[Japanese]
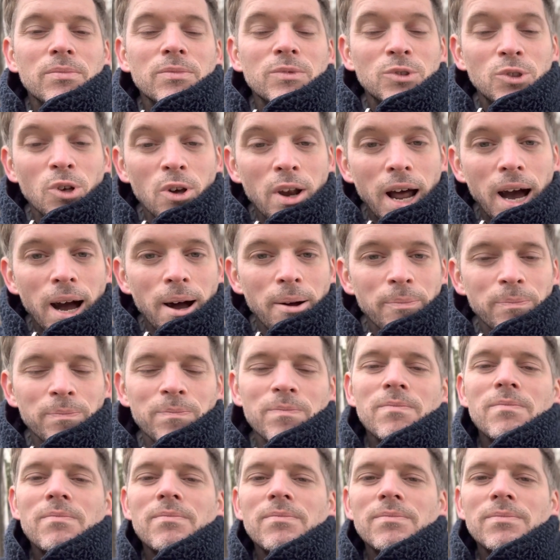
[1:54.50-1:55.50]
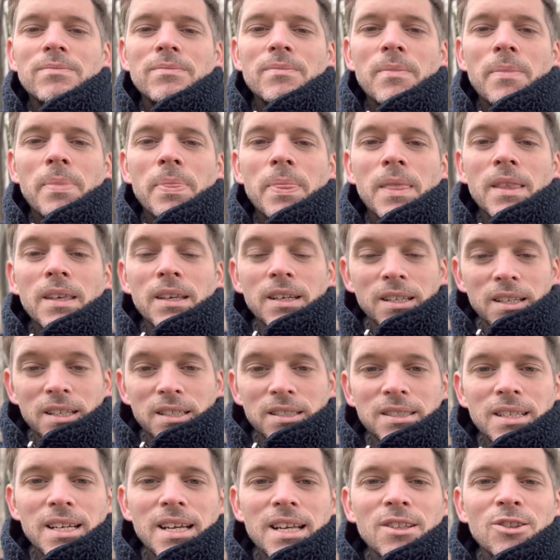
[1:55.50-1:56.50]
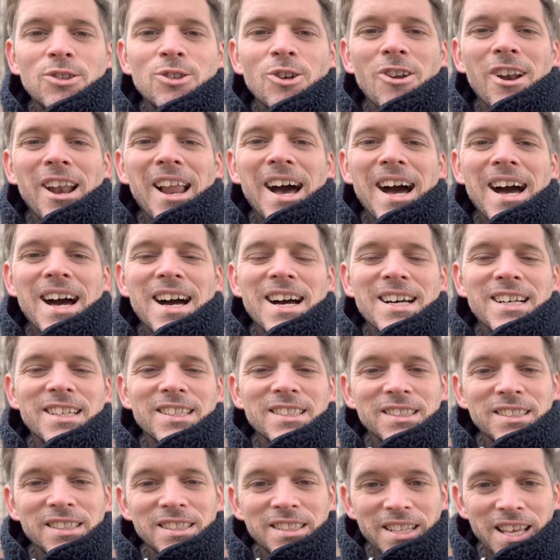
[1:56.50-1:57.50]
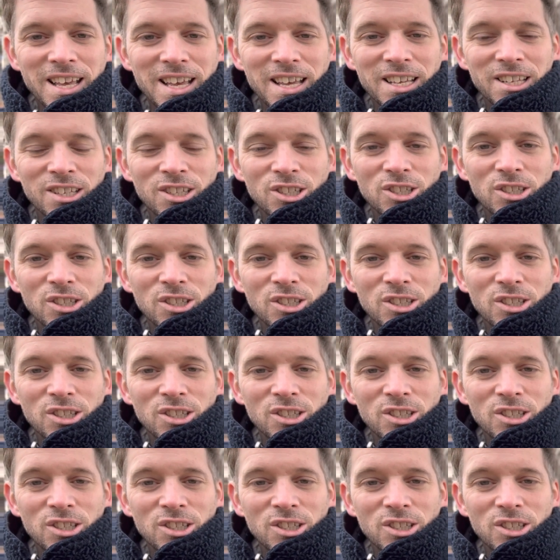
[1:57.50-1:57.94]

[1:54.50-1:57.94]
de la いいですね。de la neige。